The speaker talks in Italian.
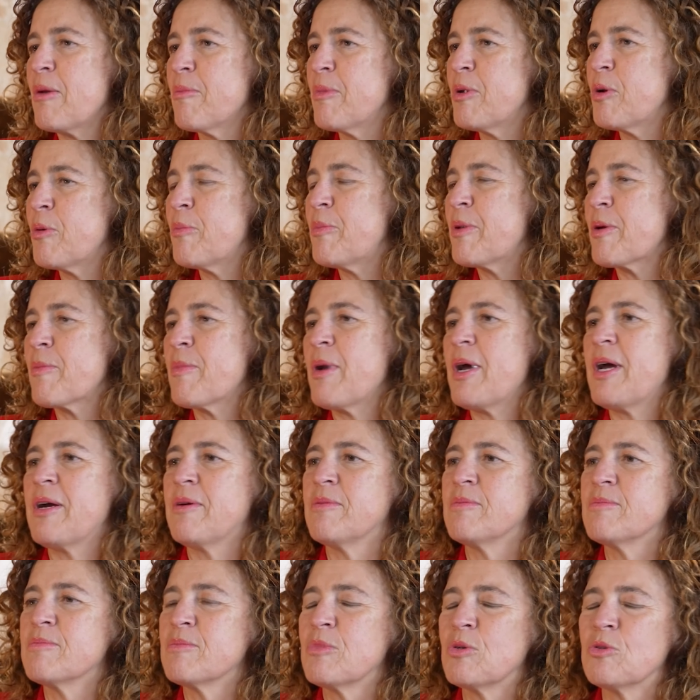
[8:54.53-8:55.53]
almeno per me
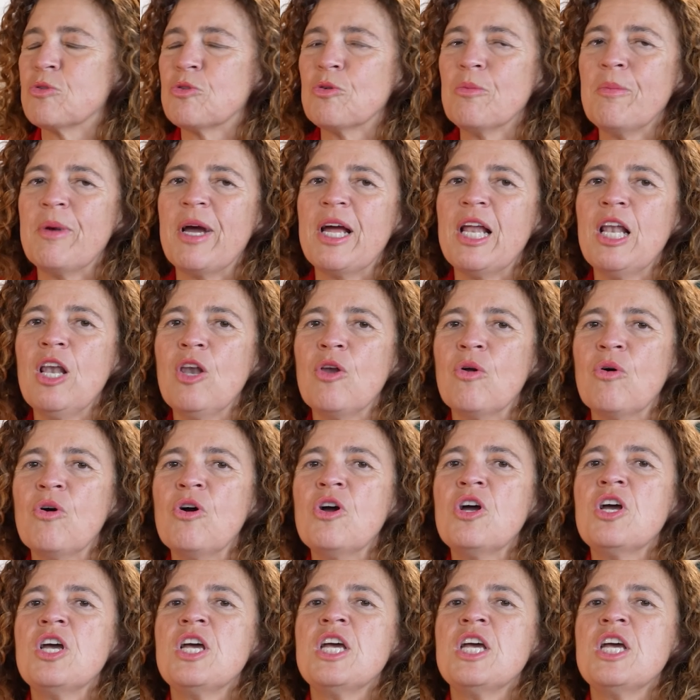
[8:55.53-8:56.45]
è molto bello.